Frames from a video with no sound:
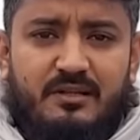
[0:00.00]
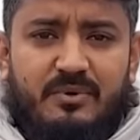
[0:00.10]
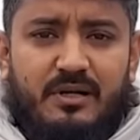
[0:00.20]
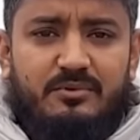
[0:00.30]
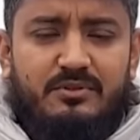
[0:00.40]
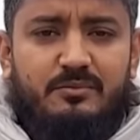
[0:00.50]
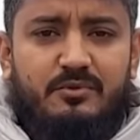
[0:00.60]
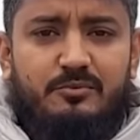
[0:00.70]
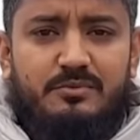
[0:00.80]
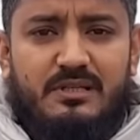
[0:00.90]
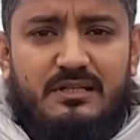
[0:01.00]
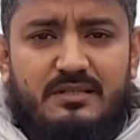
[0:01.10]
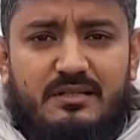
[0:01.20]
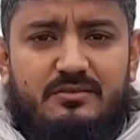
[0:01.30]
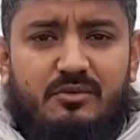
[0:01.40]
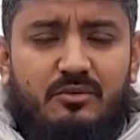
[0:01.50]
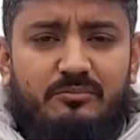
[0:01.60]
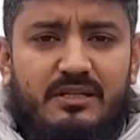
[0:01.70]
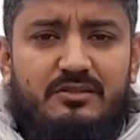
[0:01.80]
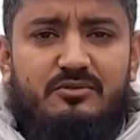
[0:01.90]
পার্বতীপুর উপজেলা স্বাস্থ্য
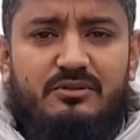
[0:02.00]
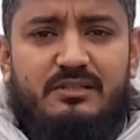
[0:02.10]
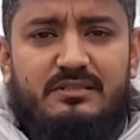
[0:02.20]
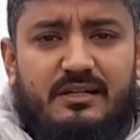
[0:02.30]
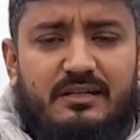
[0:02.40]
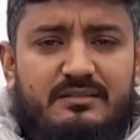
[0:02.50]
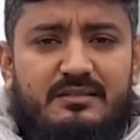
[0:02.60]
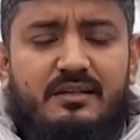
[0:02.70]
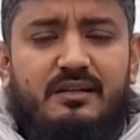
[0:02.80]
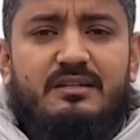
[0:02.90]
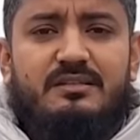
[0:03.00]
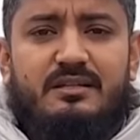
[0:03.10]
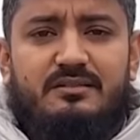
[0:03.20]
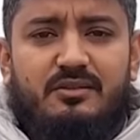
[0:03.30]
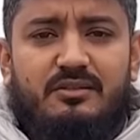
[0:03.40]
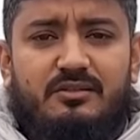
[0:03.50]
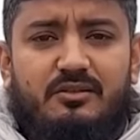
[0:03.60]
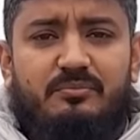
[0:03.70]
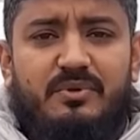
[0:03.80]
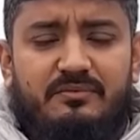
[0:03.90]
কমপ্লেক্স সূত্রে জানা গেছে শীতজনিত
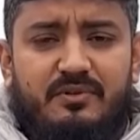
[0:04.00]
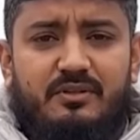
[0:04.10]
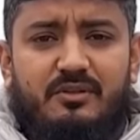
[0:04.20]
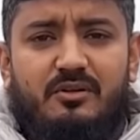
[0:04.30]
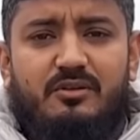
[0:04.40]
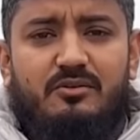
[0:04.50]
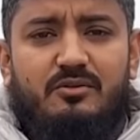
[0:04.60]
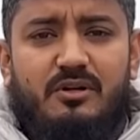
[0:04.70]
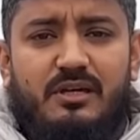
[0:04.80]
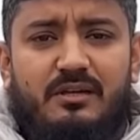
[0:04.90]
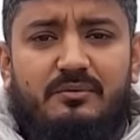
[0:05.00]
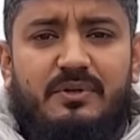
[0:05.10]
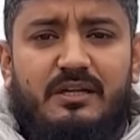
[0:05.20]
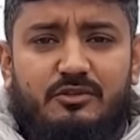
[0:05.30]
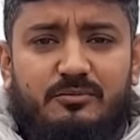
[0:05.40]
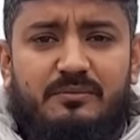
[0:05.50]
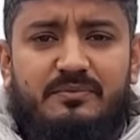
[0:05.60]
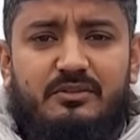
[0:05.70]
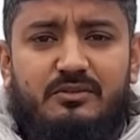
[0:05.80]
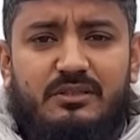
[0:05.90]
বিভিন্ন রোগের প্রাদুর্ভাব
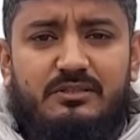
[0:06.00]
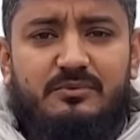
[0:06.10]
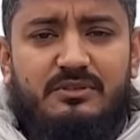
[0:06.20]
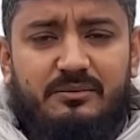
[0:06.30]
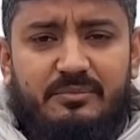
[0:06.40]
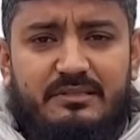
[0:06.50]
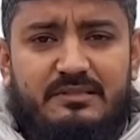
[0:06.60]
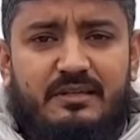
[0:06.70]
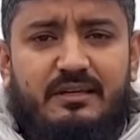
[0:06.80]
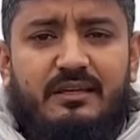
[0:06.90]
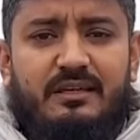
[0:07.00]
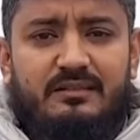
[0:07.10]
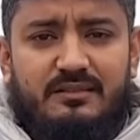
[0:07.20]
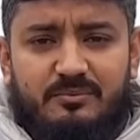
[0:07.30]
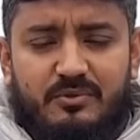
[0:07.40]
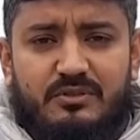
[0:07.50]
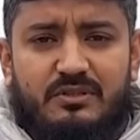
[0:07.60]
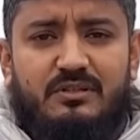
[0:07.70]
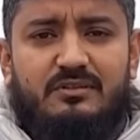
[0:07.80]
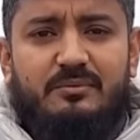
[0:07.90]
কিন্তু ইতিমধ্যে বেড়েছে এতে
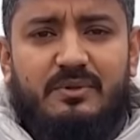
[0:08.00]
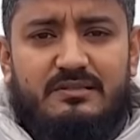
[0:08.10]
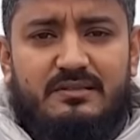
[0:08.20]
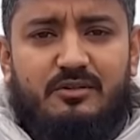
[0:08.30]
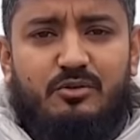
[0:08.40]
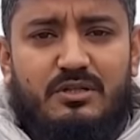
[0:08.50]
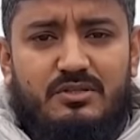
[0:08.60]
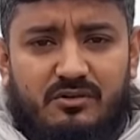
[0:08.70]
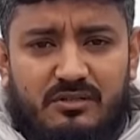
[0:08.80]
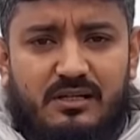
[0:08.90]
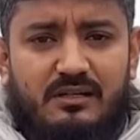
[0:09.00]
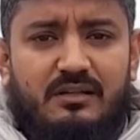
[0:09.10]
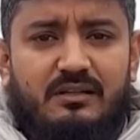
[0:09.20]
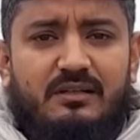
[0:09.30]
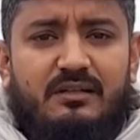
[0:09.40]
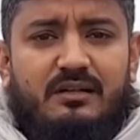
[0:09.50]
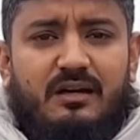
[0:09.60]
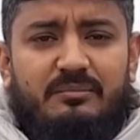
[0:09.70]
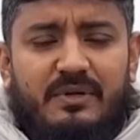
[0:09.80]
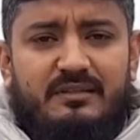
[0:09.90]
প্রতিনিয়তই বাড়ছে রোগীর সংখ্যা
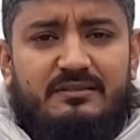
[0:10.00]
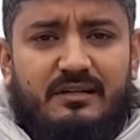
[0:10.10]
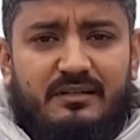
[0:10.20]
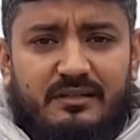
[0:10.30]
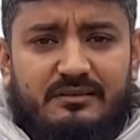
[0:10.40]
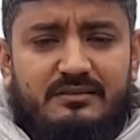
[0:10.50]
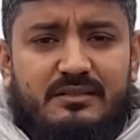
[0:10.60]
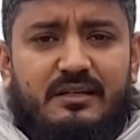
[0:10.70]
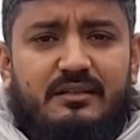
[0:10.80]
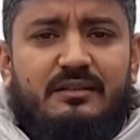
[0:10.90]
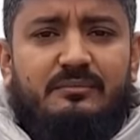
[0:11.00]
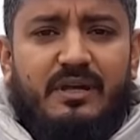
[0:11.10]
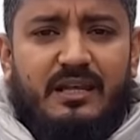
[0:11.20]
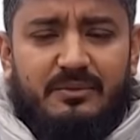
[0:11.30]
আপনাকে জানিয়ে রাখতে চাই বেলা